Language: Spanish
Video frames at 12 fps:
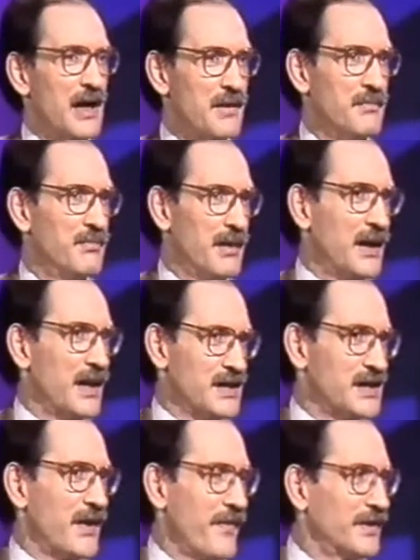Hay
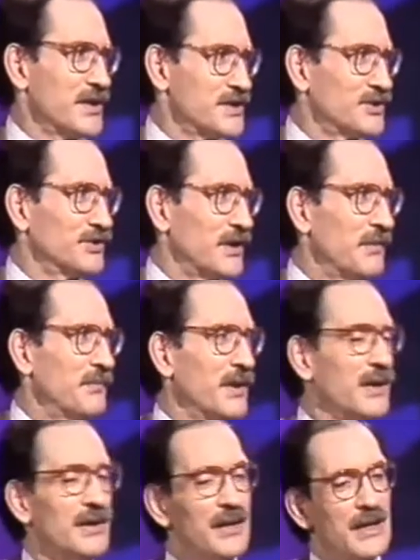varias que detesto
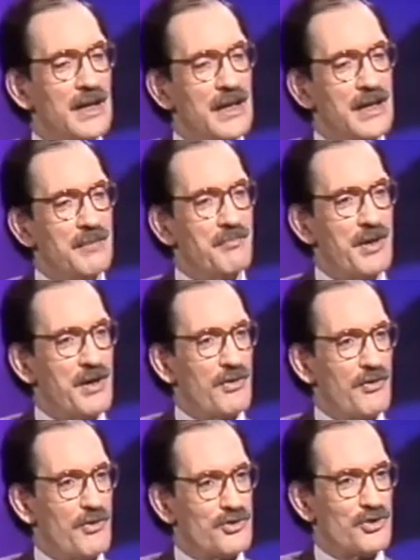también
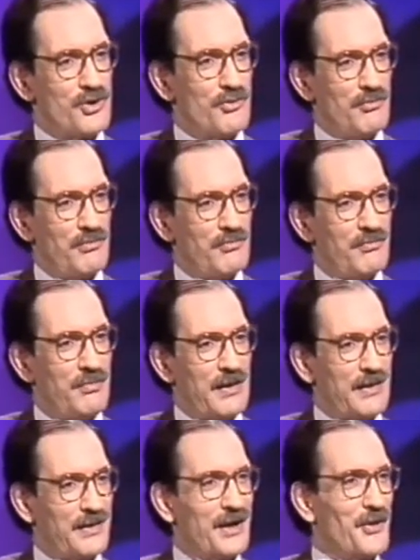pero no soy un
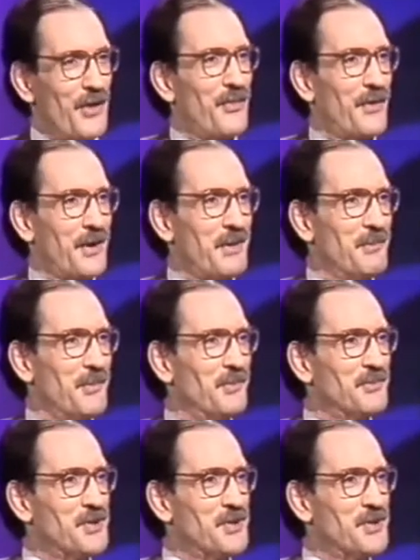partidario acérrimo.